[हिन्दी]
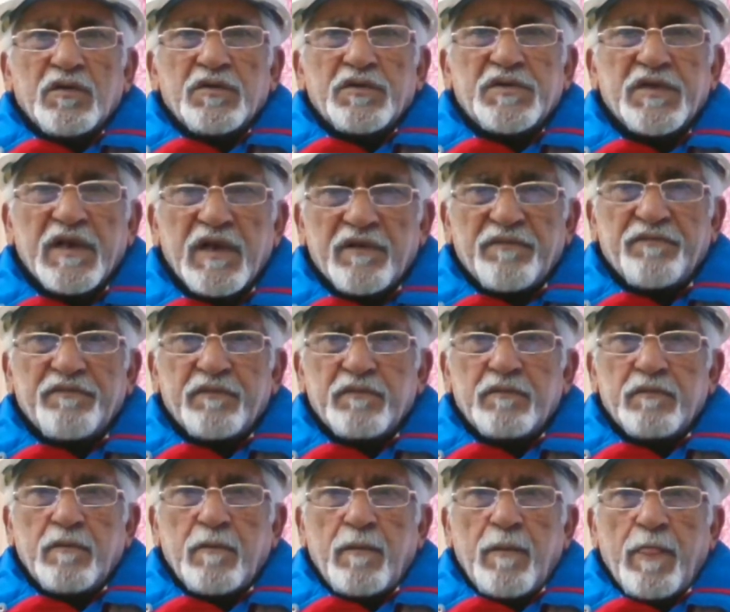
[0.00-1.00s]

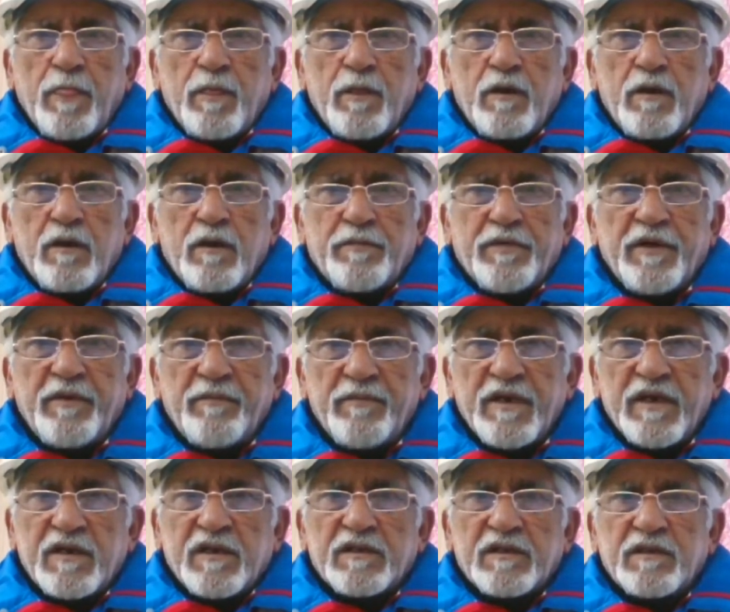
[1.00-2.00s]
सिर्फ अपनी
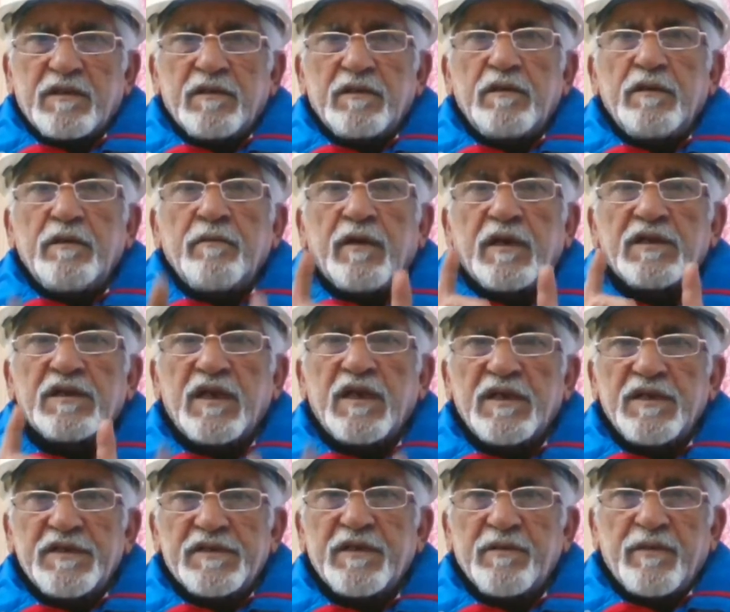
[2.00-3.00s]
मेहनत
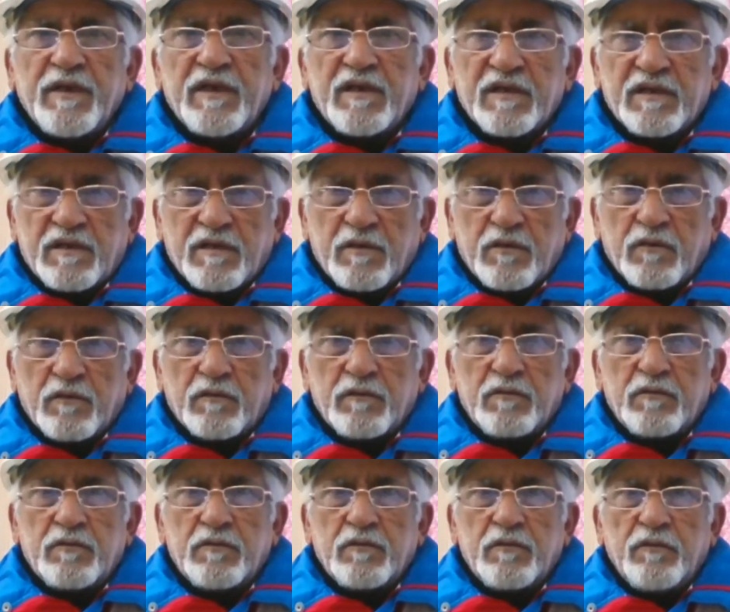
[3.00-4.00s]
ईमानदारी से मेहनत करो
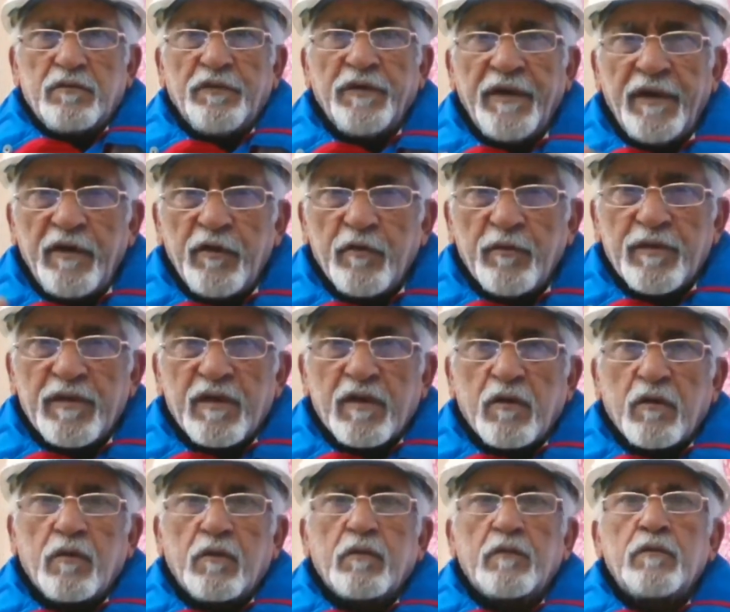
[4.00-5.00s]
वीडियो
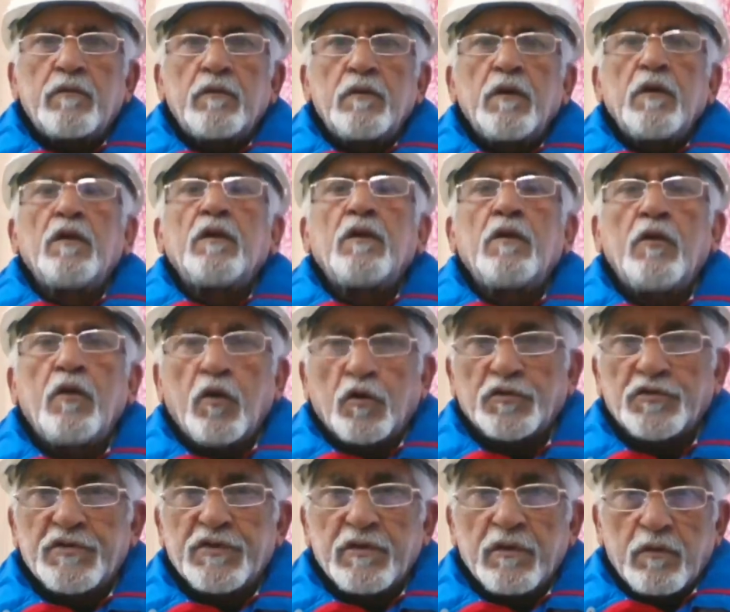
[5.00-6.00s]
बनाओ
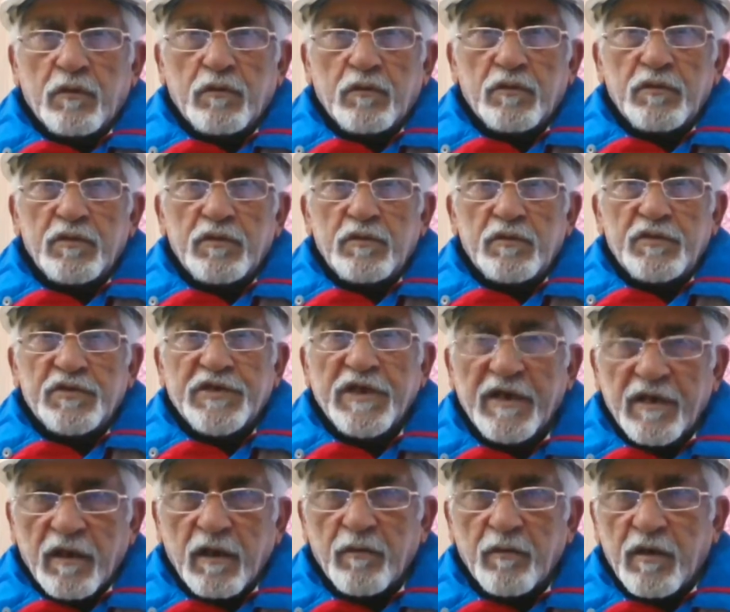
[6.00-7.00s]
लॉन्च करो
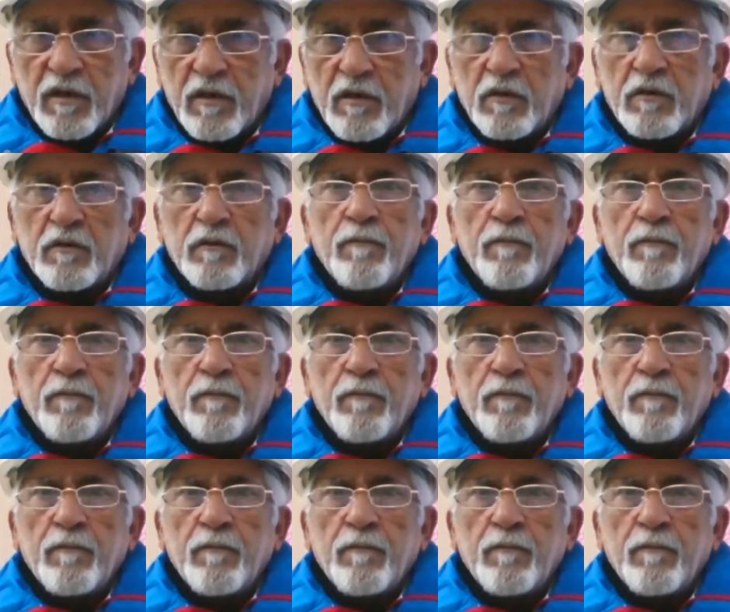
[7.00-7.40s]
चैनल बनाओ